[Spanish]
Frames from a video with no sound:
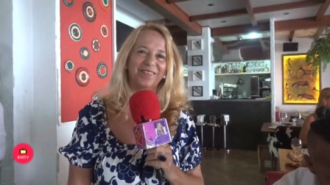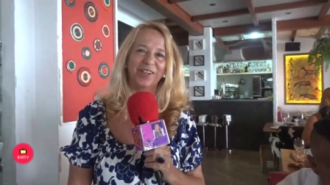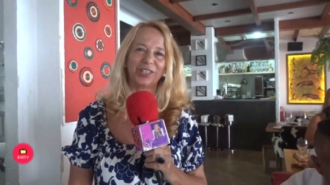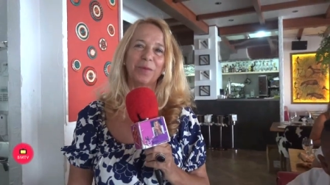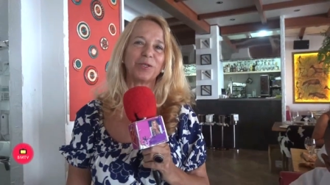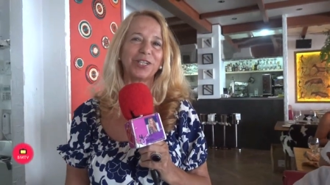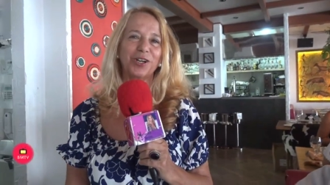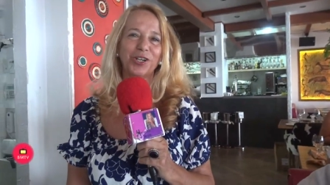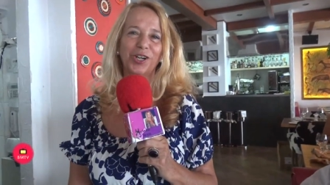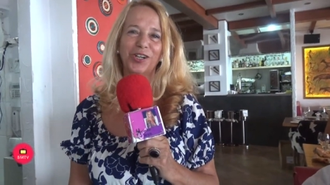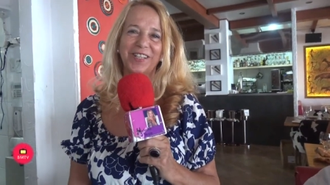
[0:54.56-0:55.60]
Bueno, tenemos el
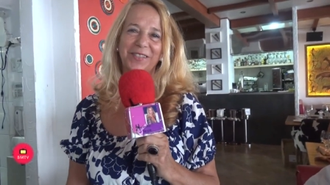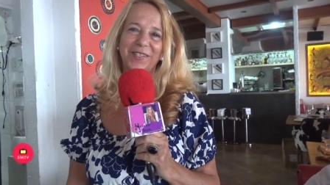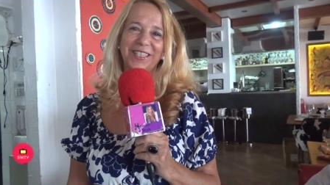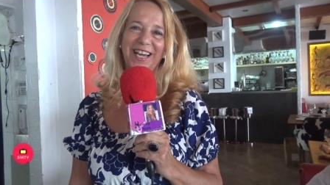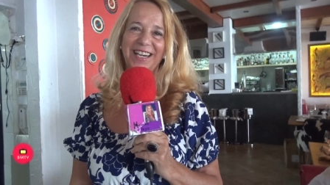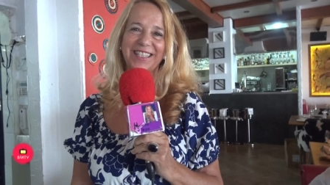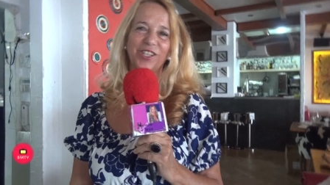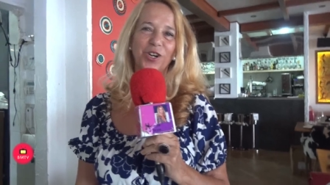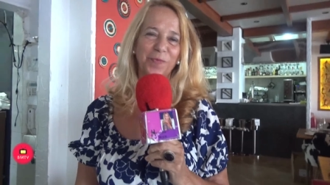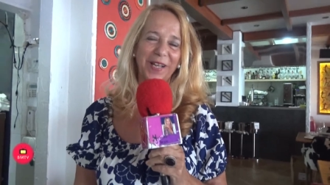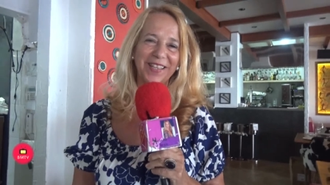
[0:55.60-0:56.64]
honor de entrevistar al
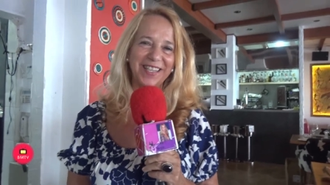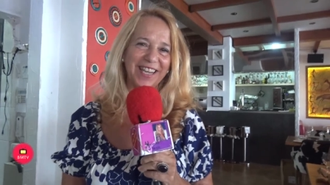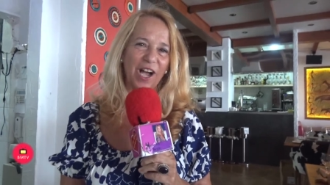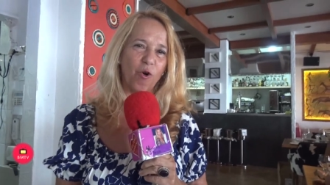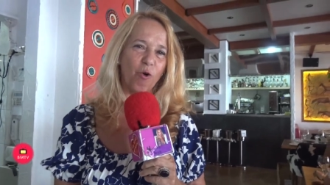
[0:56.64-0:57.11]
señor Padilla,